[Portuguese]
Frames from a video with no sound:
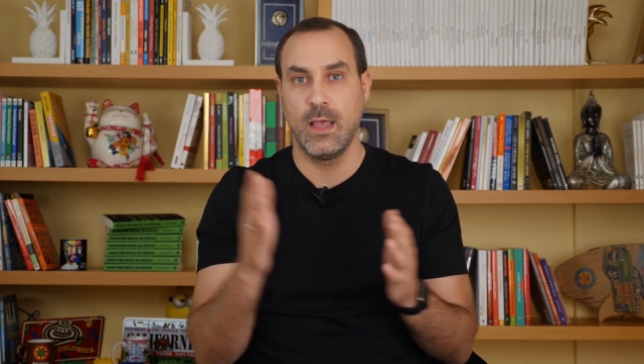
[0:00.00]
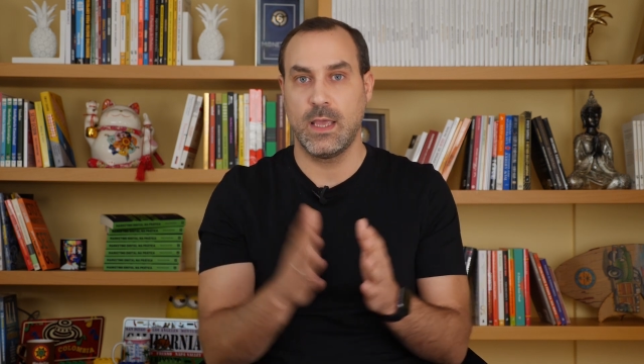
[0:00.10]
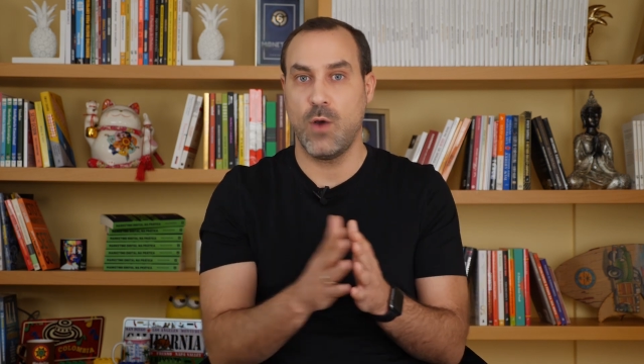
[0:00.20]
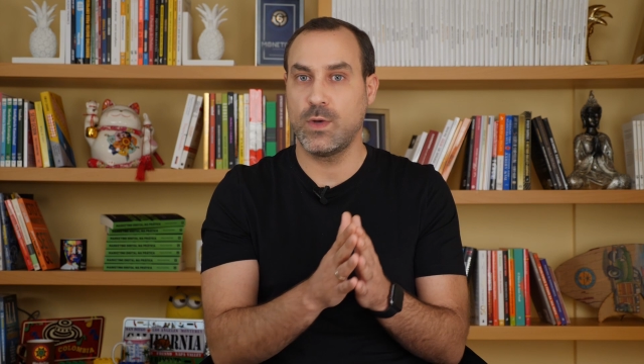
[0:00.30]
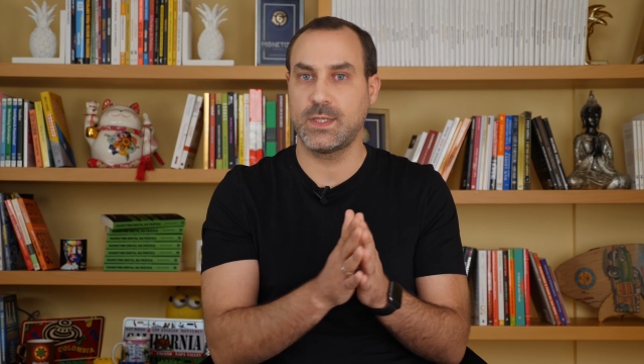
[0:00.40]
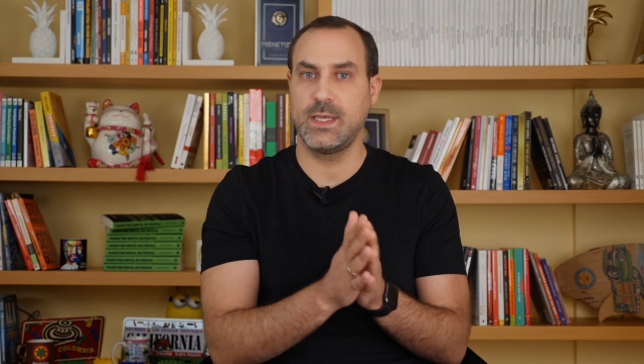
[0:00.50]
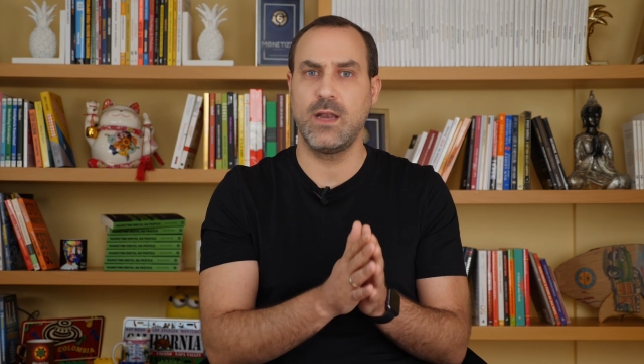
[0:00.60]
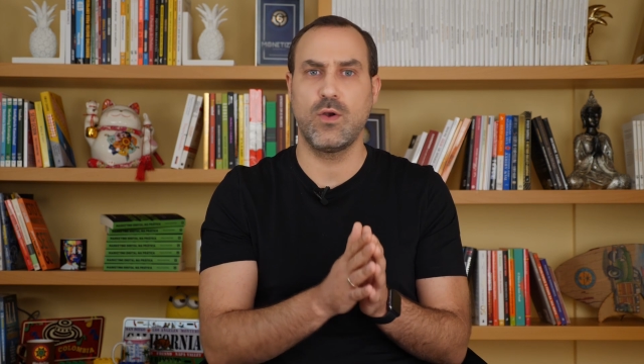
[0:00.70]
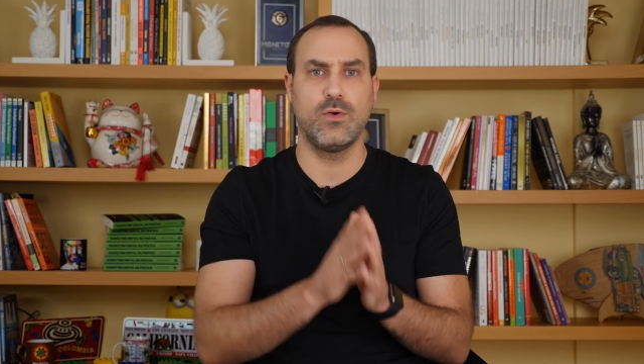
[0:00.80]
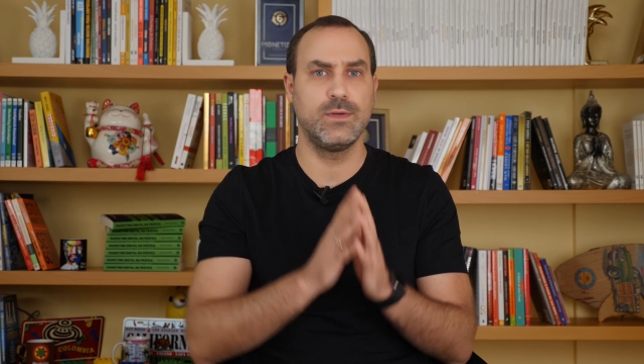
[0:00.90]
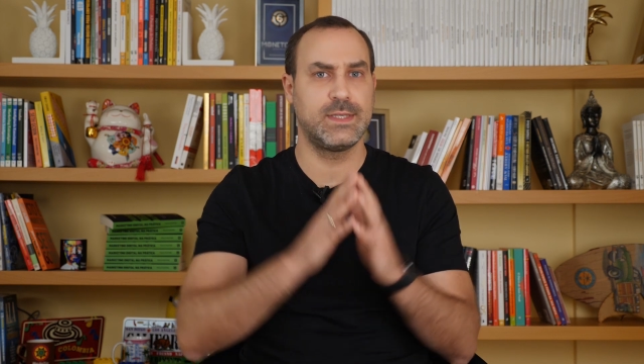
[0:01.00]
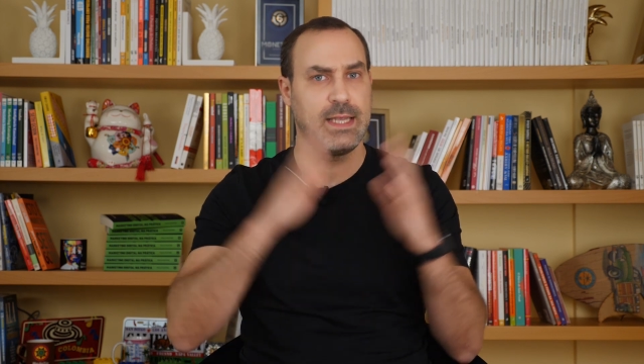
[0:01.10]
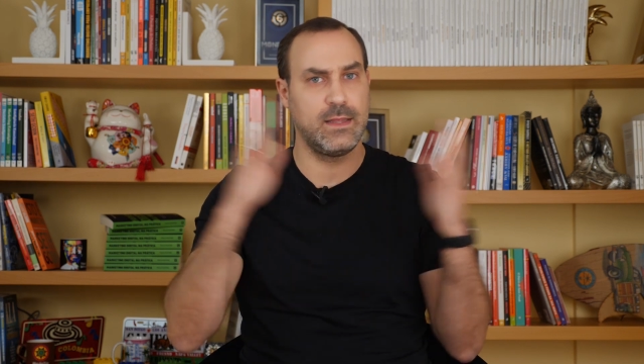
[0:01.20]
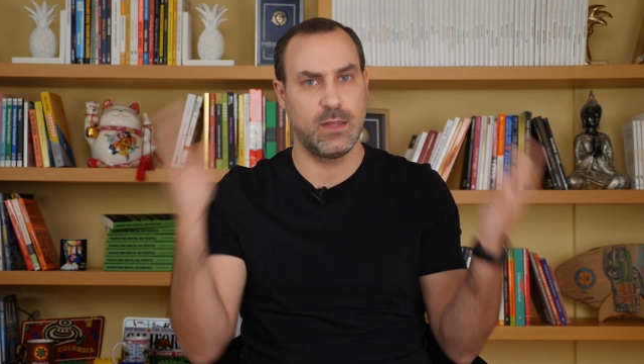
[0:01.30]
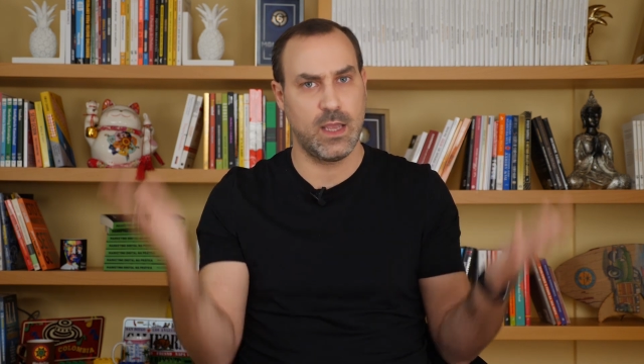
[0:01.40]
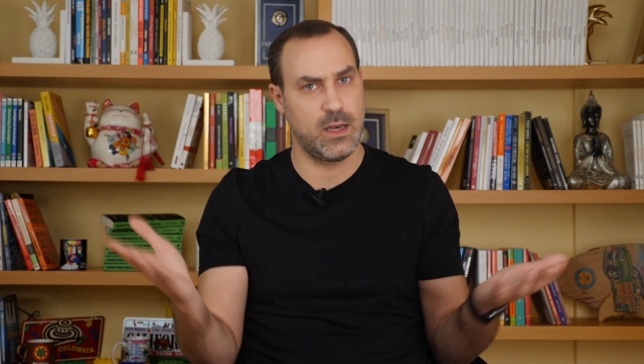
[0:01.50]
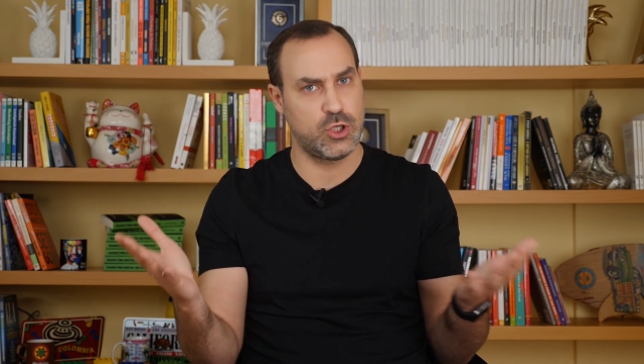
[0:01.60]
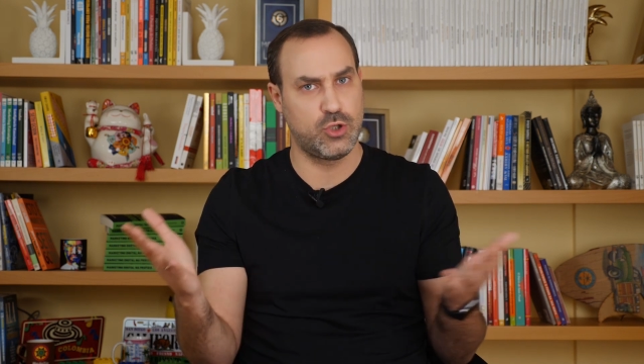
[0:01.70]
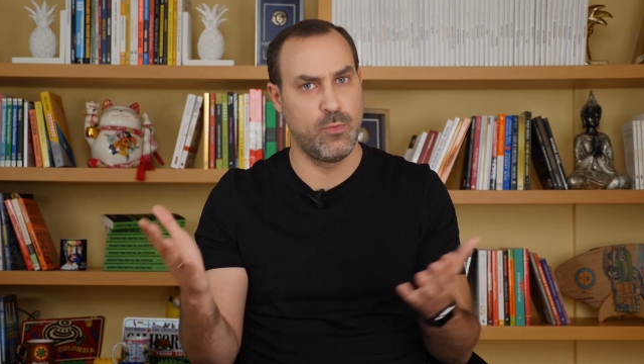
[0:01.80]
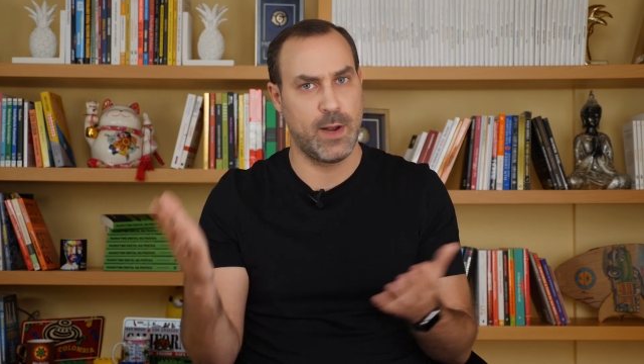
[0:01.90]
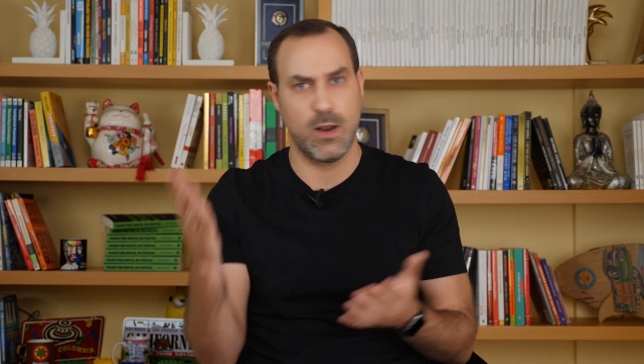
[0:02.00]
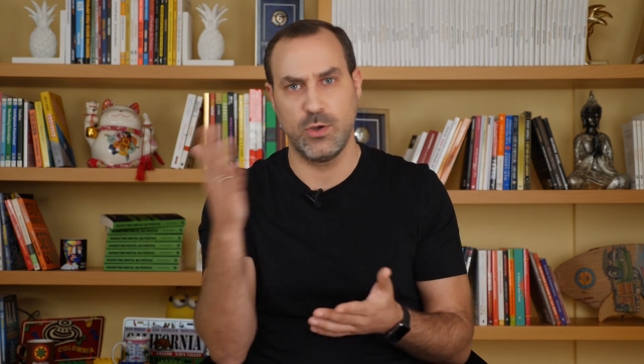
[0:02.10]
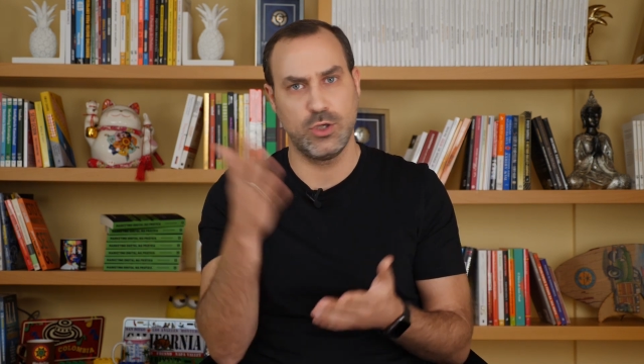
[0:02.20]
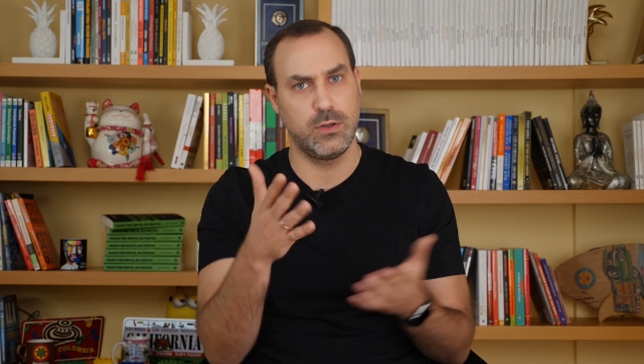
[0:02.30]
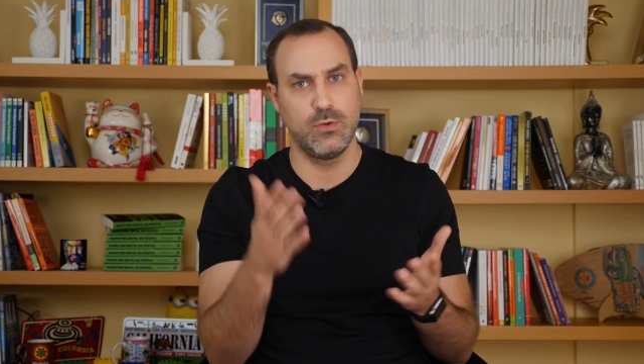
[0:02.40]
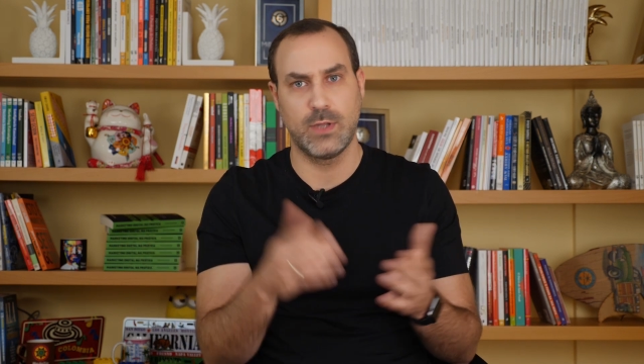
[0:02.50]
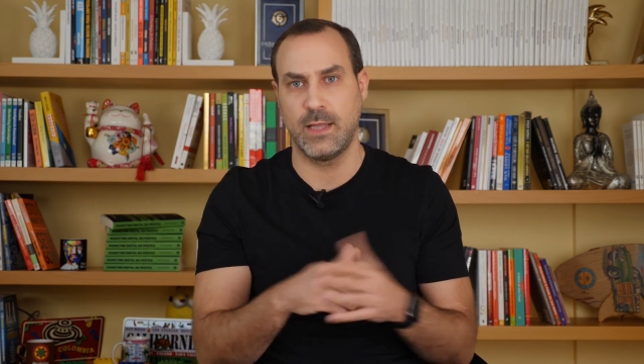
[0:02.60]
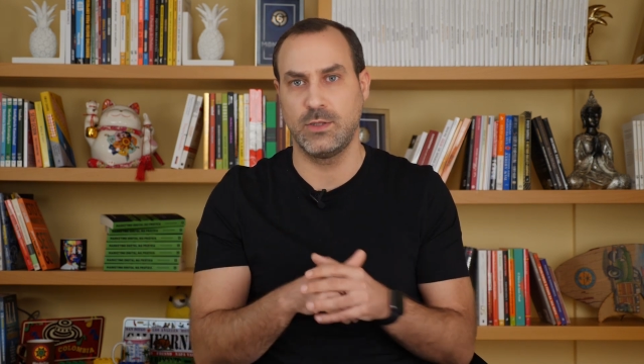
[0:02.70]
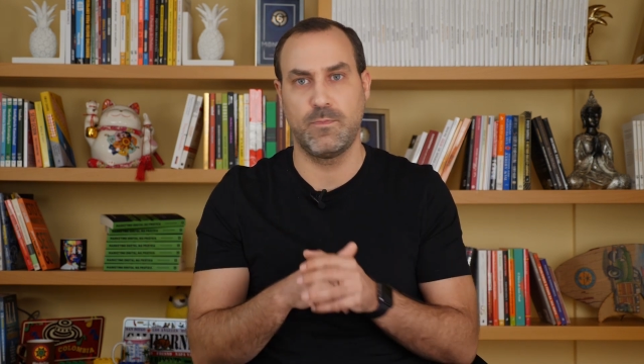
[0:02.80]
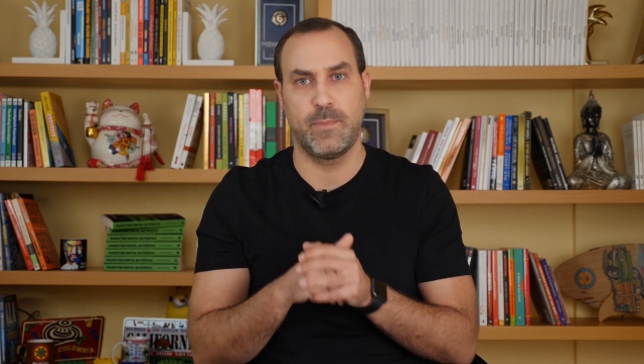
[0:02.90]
que é um oceano com centenas de tubarões lutando